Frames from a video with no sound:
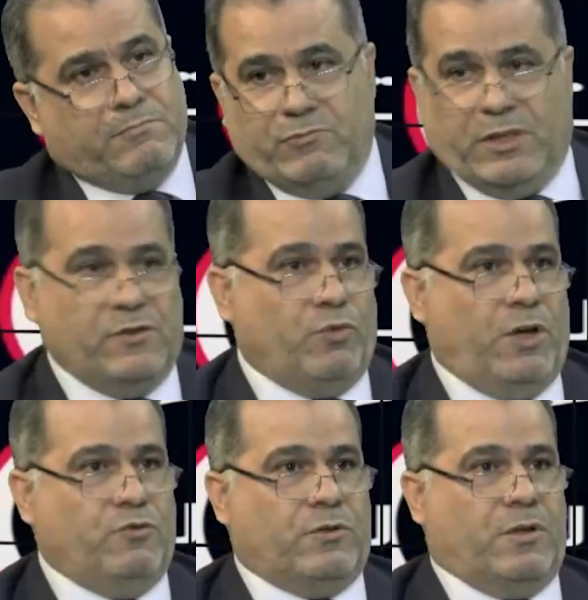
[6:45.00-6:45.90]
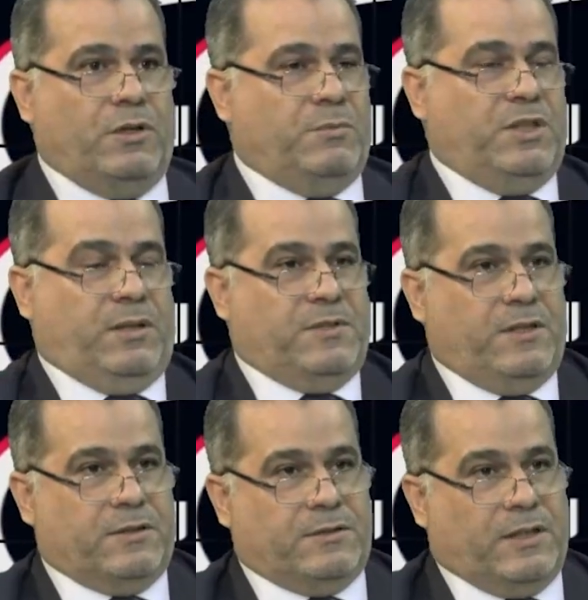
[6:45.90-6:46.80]
يعني سؤال يطرح ليه بدي ادعم
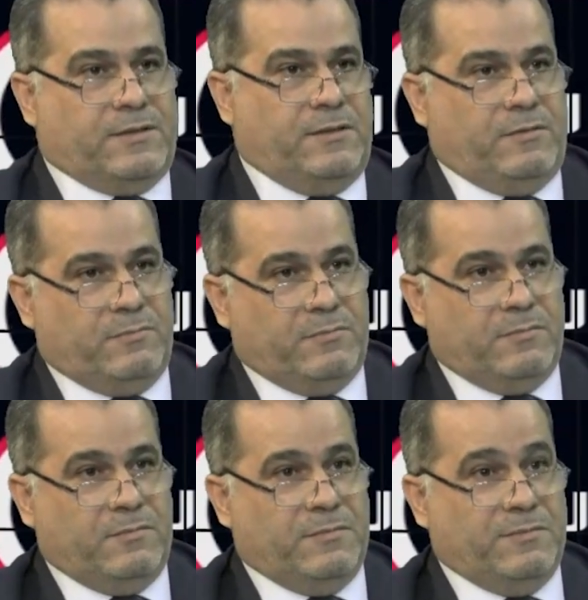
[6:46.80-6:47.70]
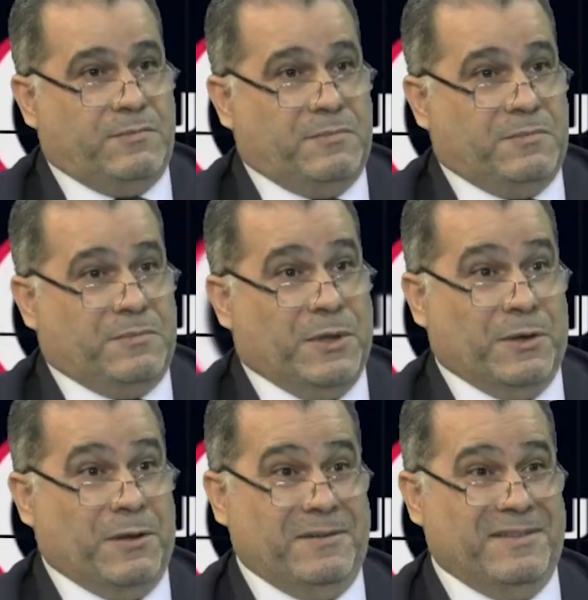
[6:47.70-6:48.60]
سيارات التاكسي كرمال يكملوا شغل
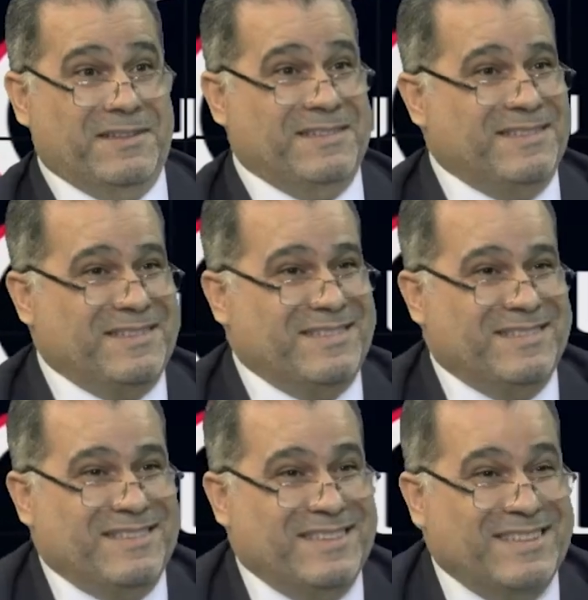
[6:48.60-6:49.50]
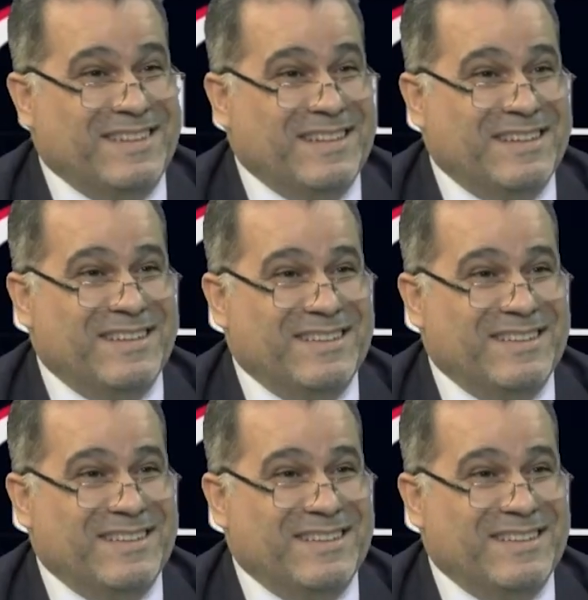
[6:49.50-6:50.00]
لانه المواطن صار عم يدفع